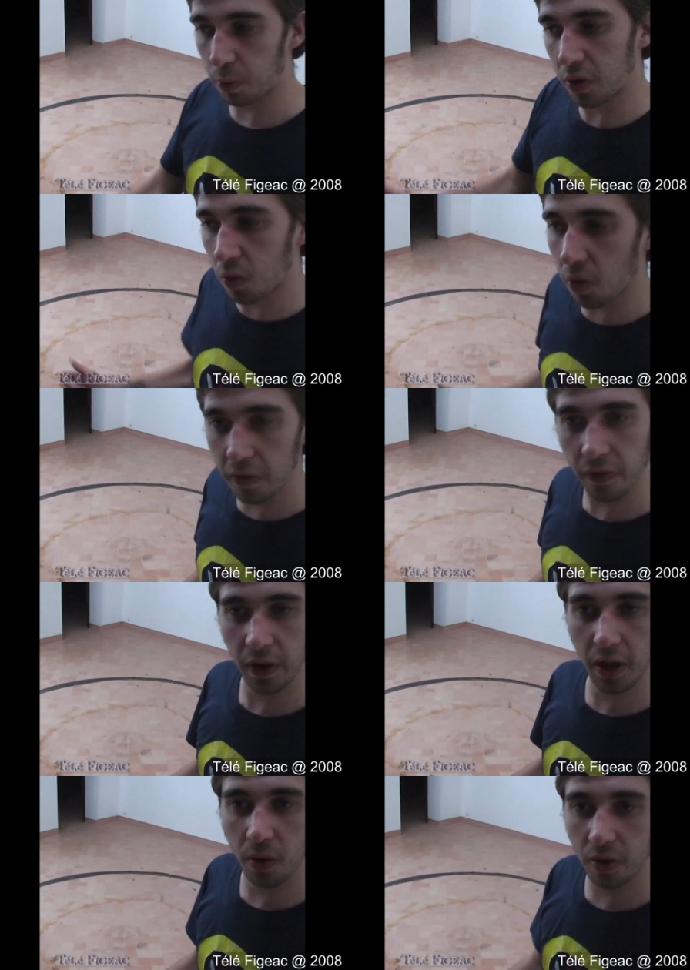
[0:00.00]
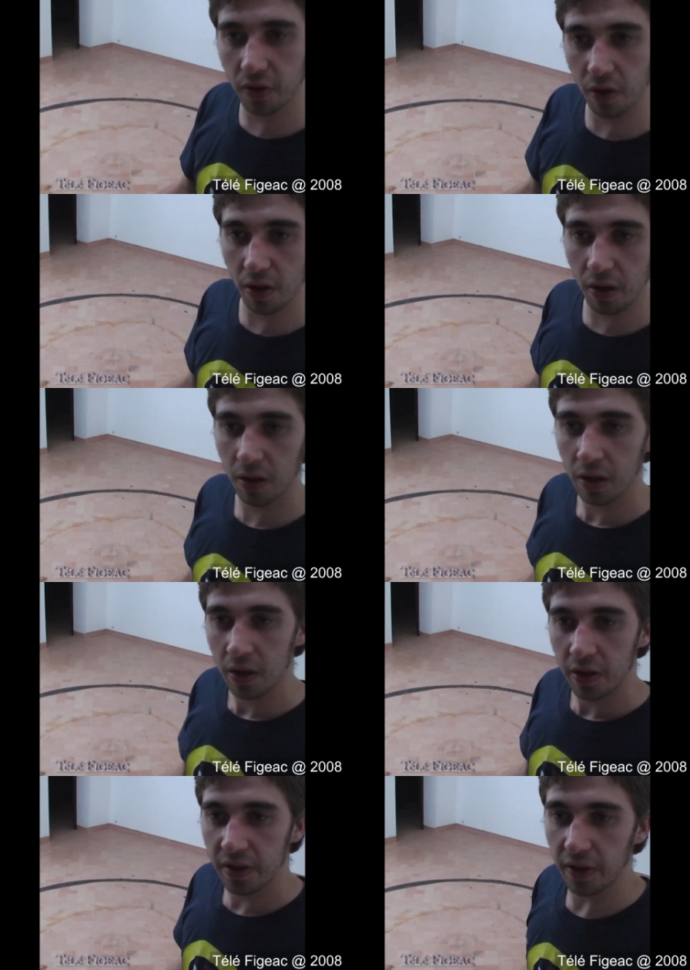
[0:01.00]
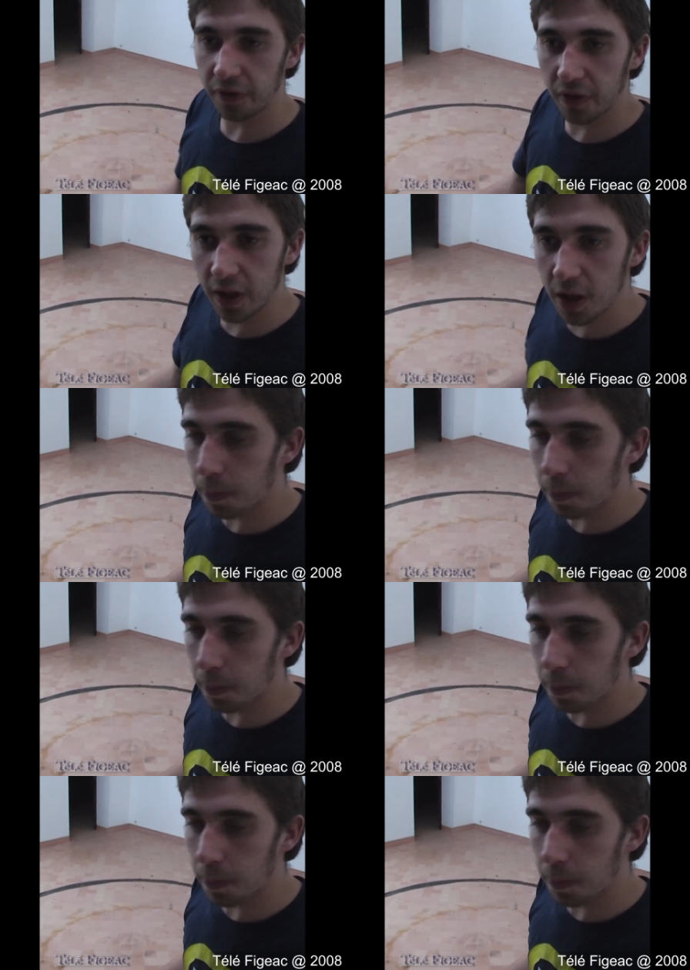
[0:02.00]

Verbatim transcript: puis tout qu'on fait, au sol, ça finit